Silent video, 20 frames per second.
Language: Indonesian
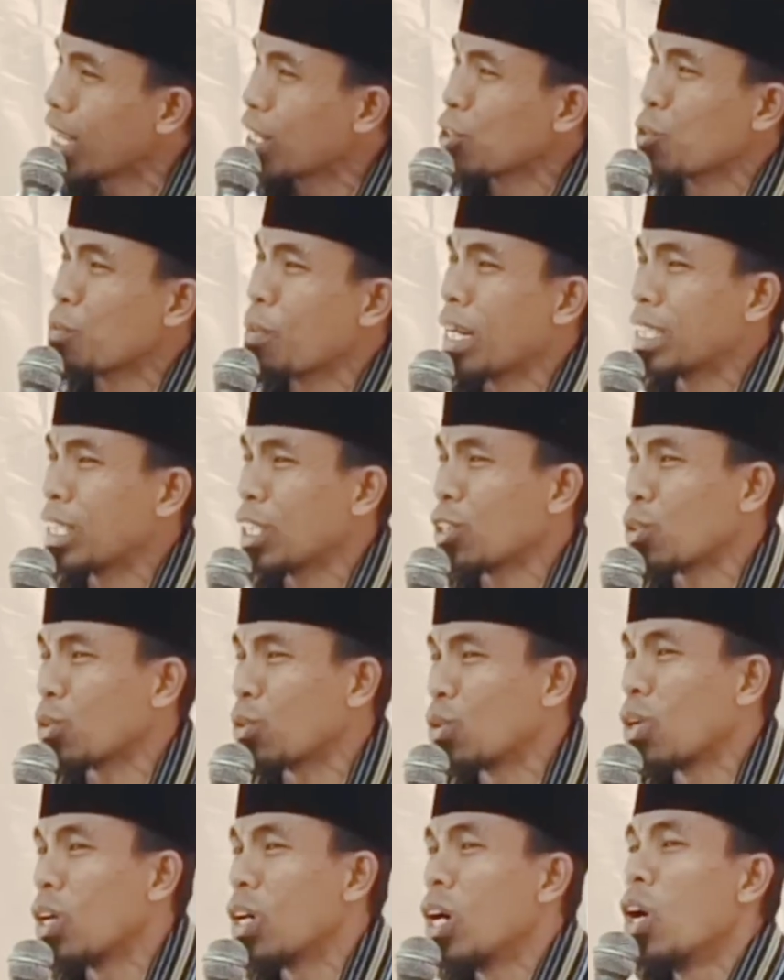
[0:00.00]
niku cuma
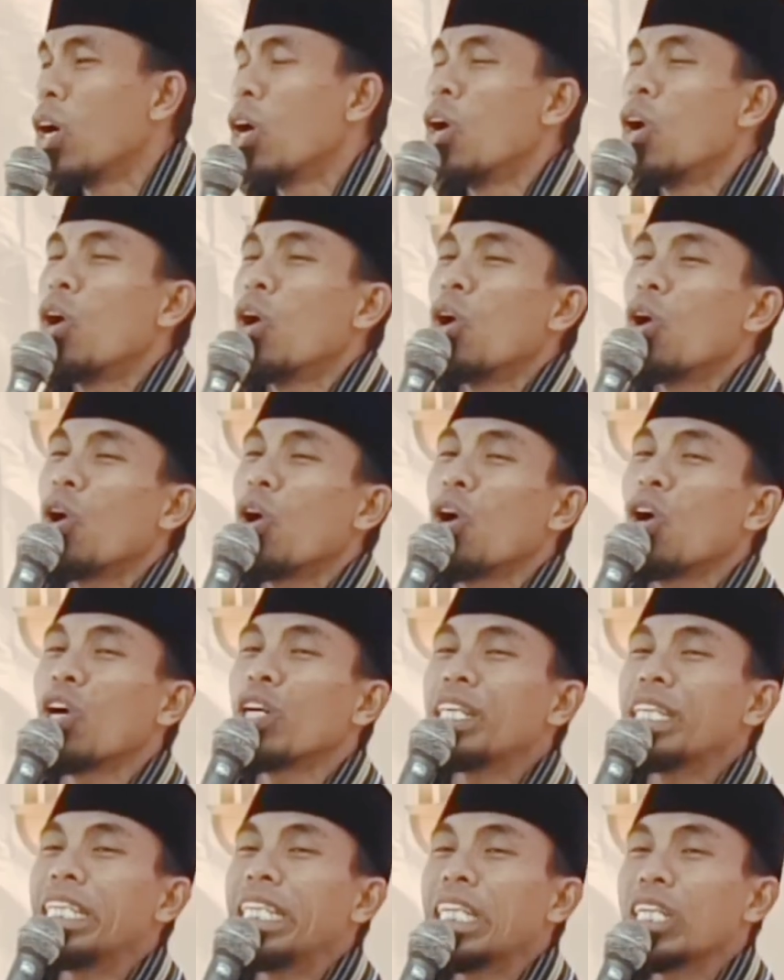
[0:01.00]
situ.
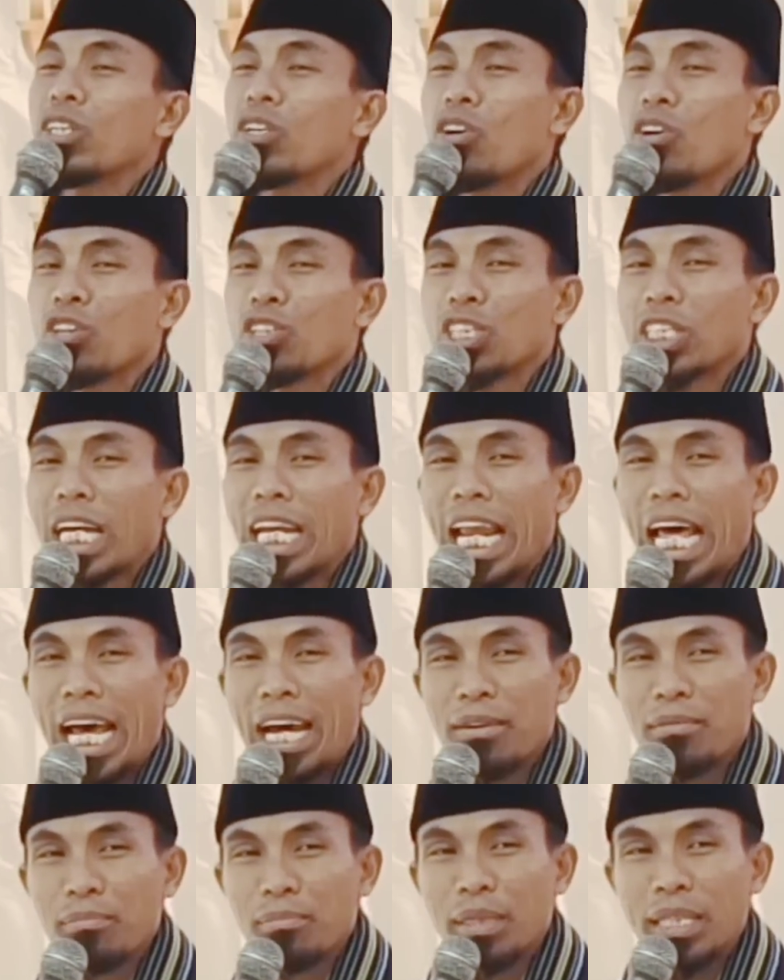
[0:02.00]
Odi kor
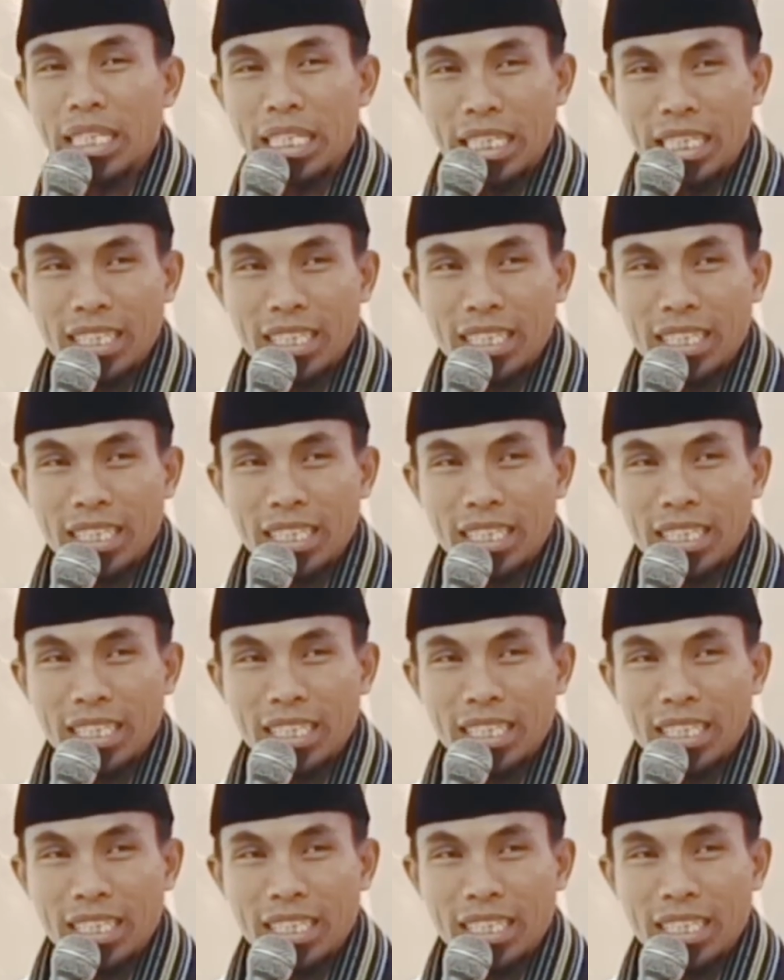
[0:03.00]
salamet.